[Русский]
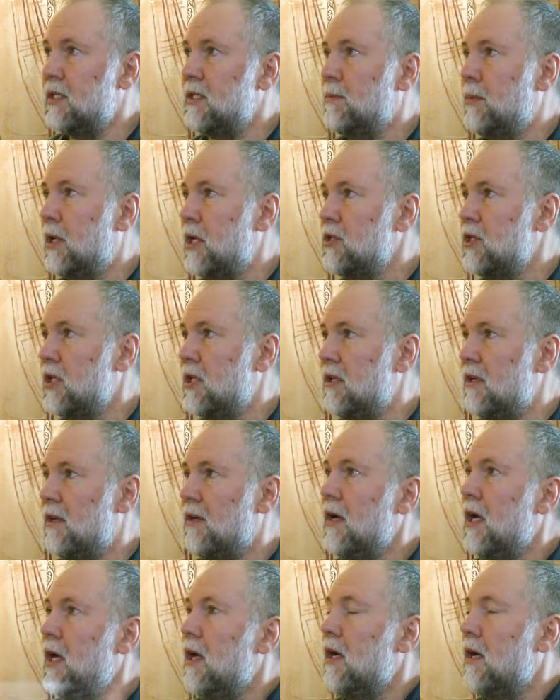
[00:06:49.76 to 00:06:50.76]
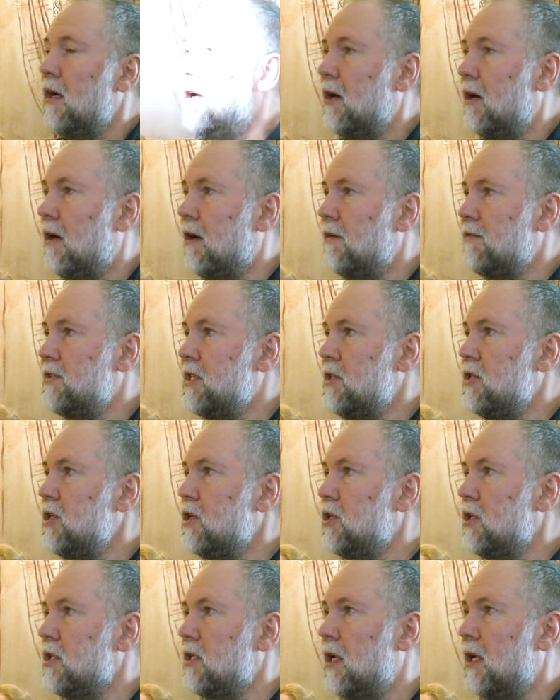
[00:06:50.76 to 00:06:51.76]
изображение
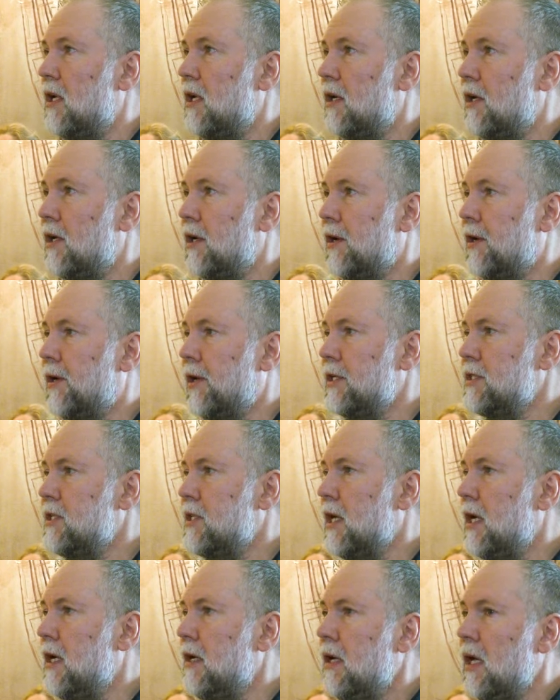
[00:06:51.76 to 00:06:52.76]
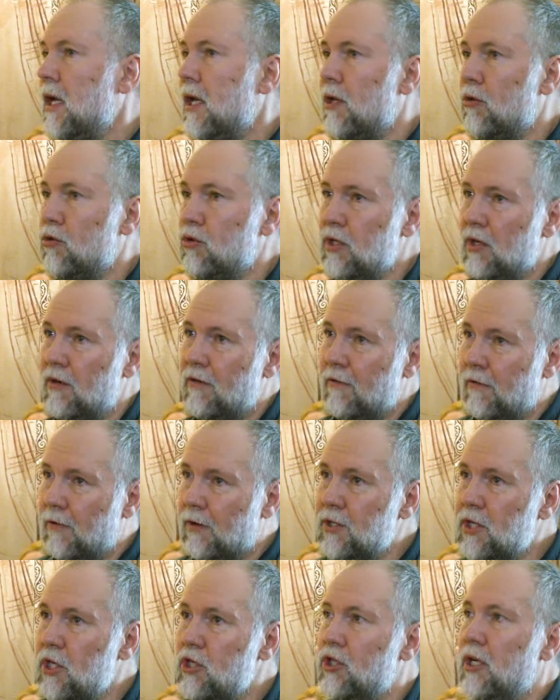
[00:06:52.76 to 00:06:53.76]
Вседержителя Христа. И уже
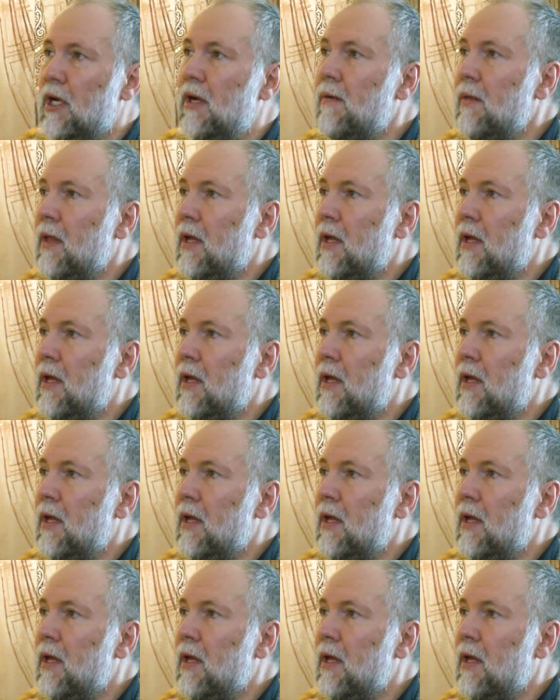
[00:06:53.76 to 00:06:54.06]
ниже